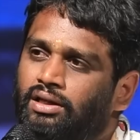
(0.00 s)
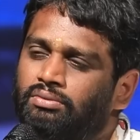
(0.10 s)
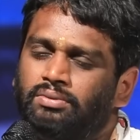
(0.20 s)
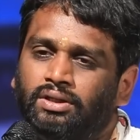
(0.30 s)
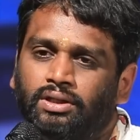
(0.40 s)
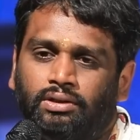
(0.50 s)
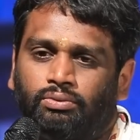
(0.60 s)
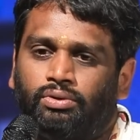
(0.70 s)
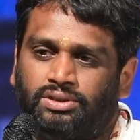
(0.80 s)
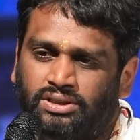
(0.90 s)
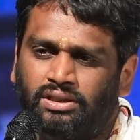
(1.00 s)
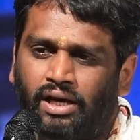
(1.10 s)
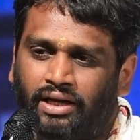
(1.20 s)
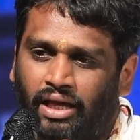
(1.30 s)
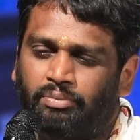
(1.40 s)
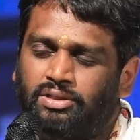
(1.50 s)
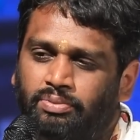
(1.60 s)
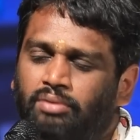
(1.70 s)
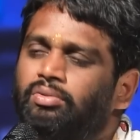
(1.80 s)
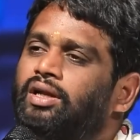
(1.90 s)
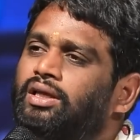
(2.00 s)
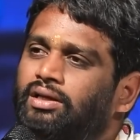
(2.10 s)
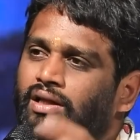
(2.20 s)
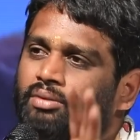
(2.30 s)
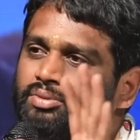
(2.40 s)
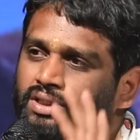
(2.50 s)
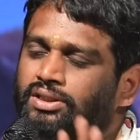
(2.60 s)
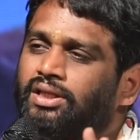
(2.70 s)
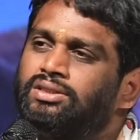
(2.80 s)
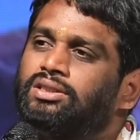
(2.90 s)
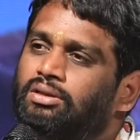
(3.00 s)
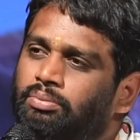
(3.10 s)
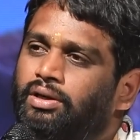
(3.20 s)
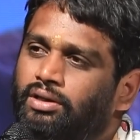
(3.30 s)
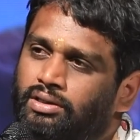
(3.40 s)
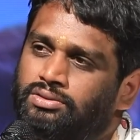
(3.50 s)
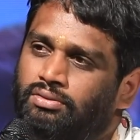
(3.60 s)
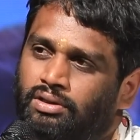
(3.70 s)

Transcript: இருந்தாலும் ஒரு சின்ன டைமை ஸ்பெண்ட் பண்ணி அதை பற்றி தெரிஞ்சுக்கிட்டு பண்ணுங்கன்னு